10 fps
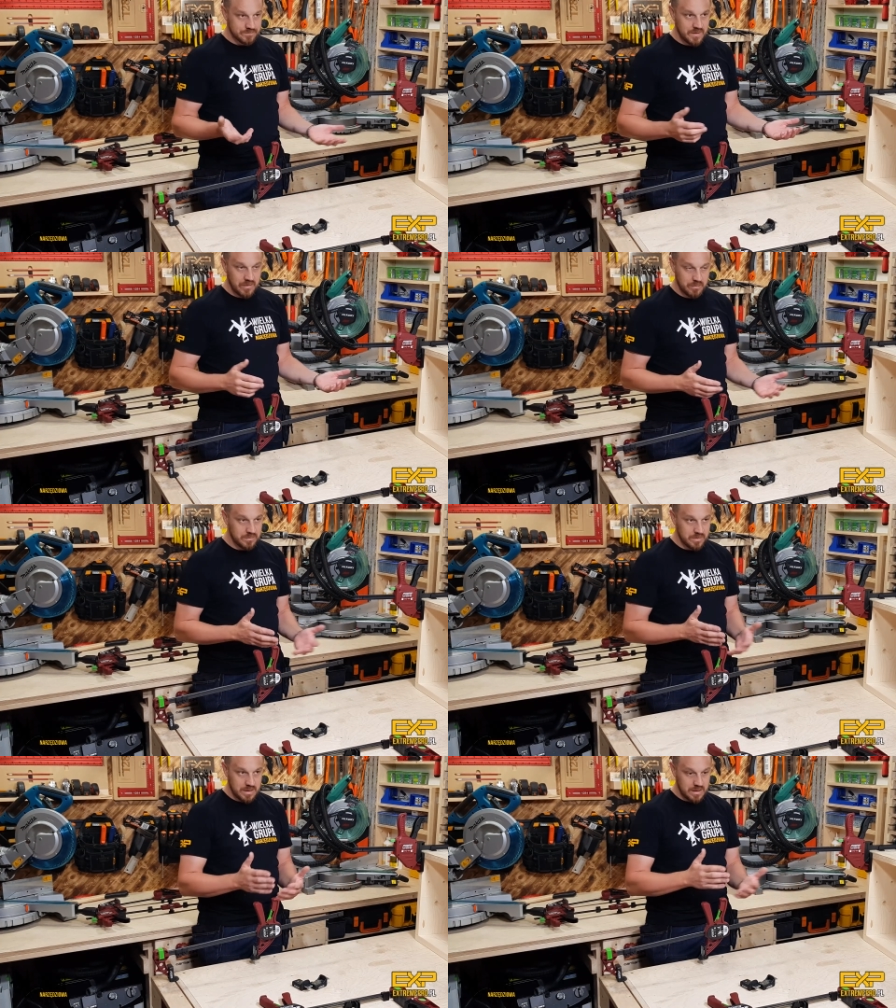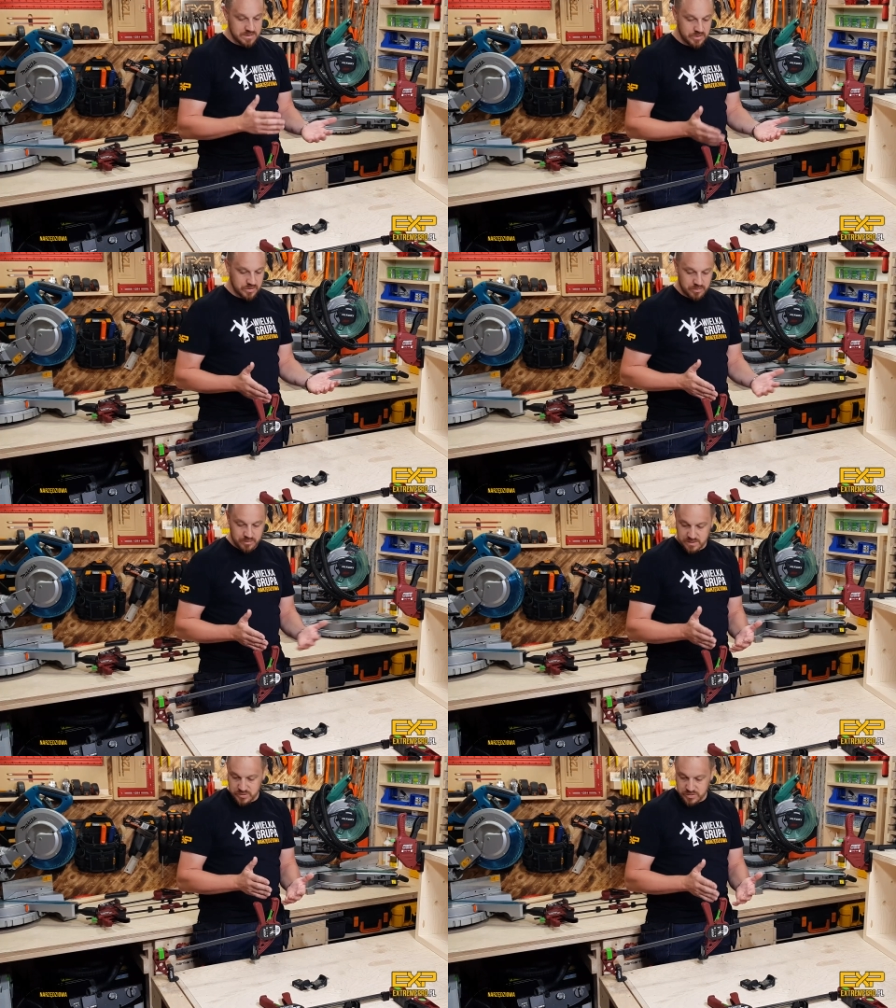Nie wiem ile razy się
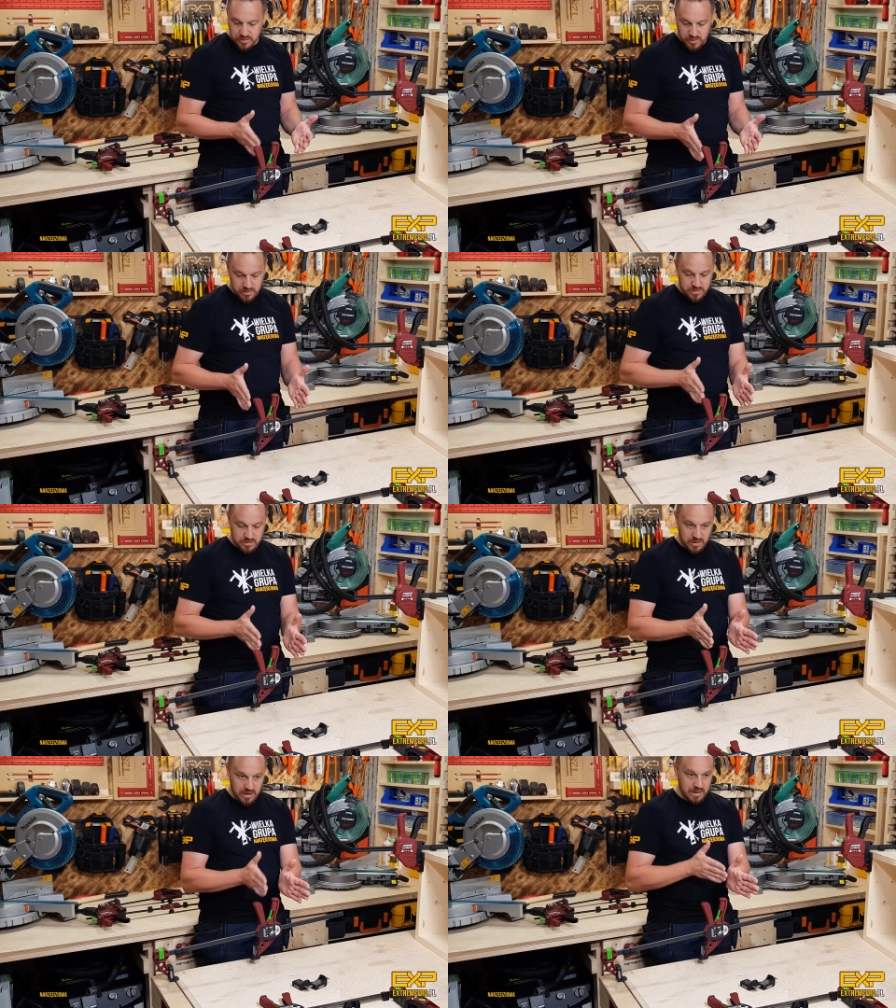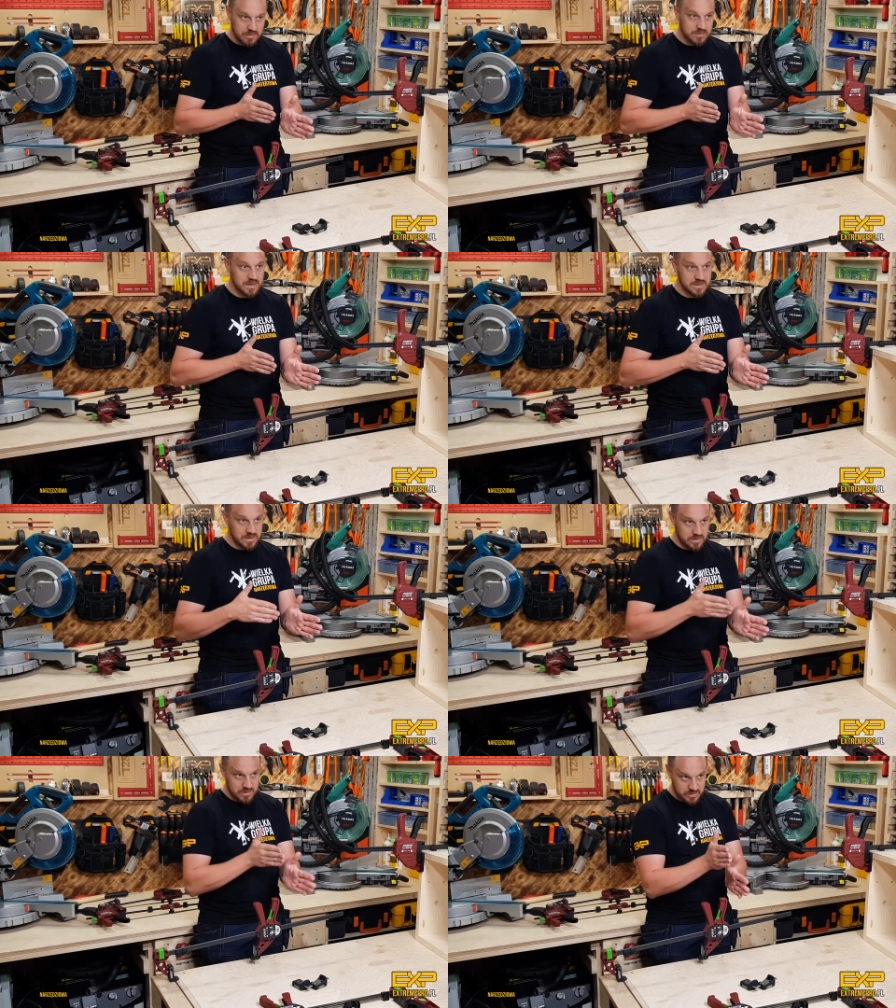komu zdarzyło, no ale
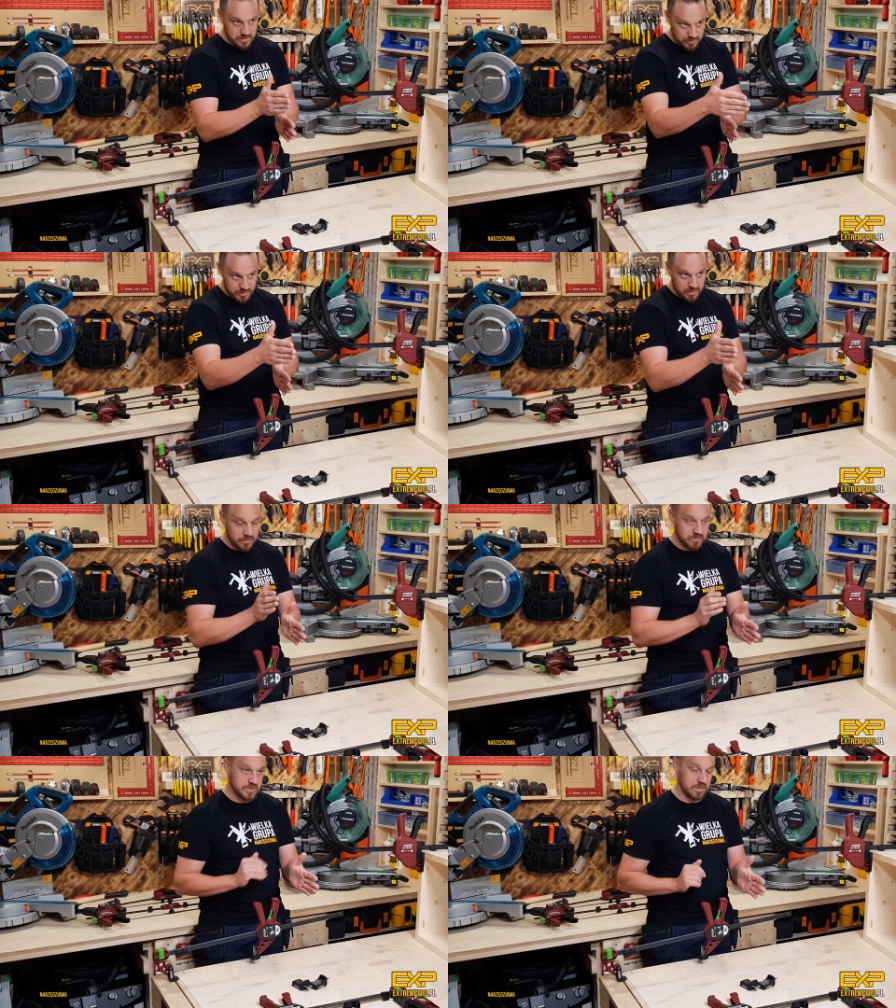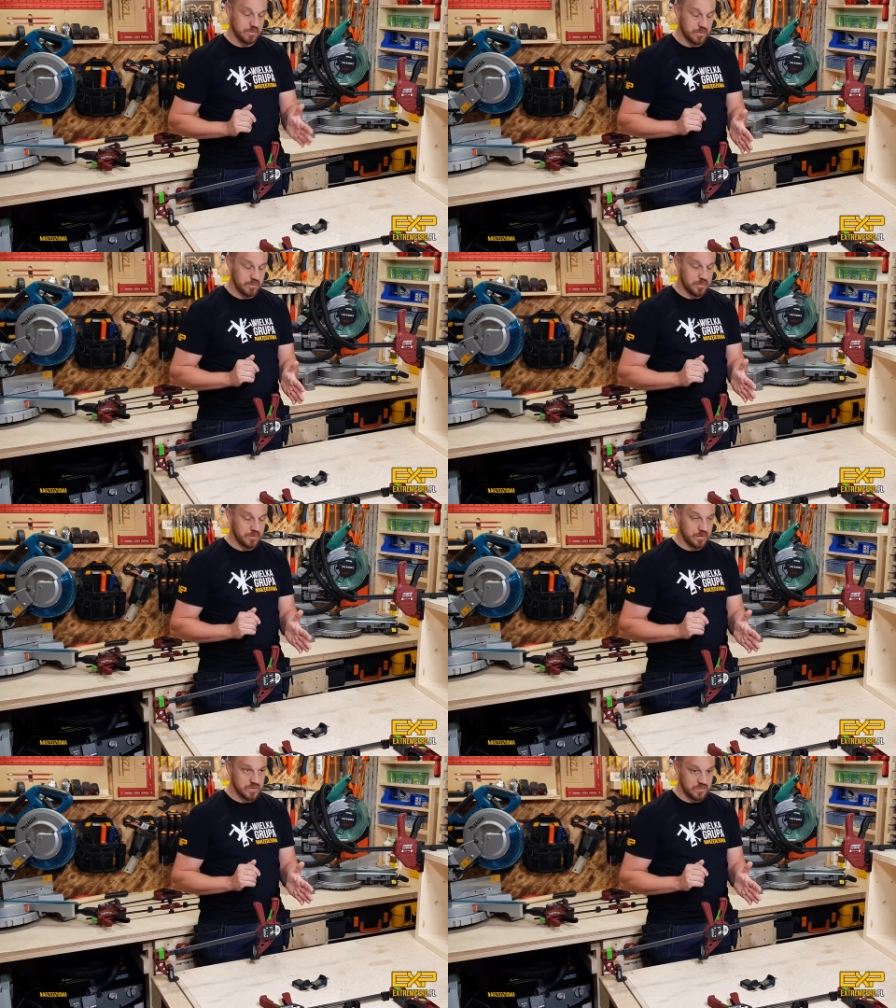deski się potrafią gdzieś tam po,
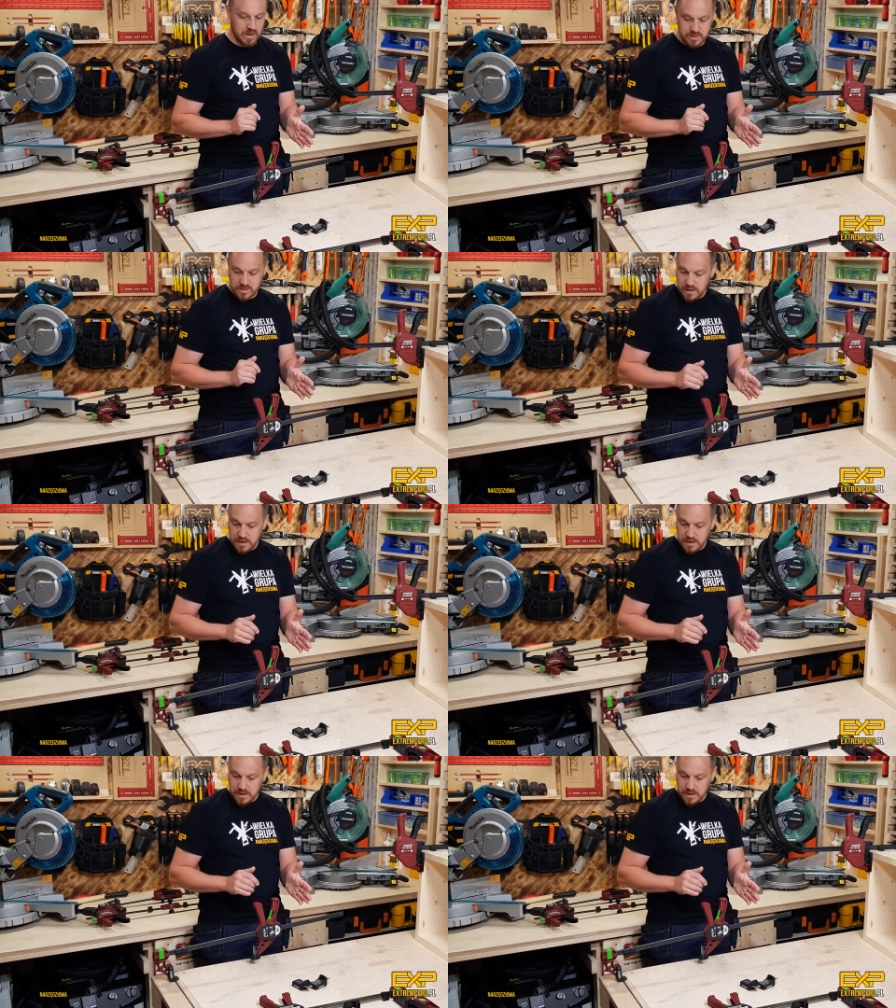powykrzywiać.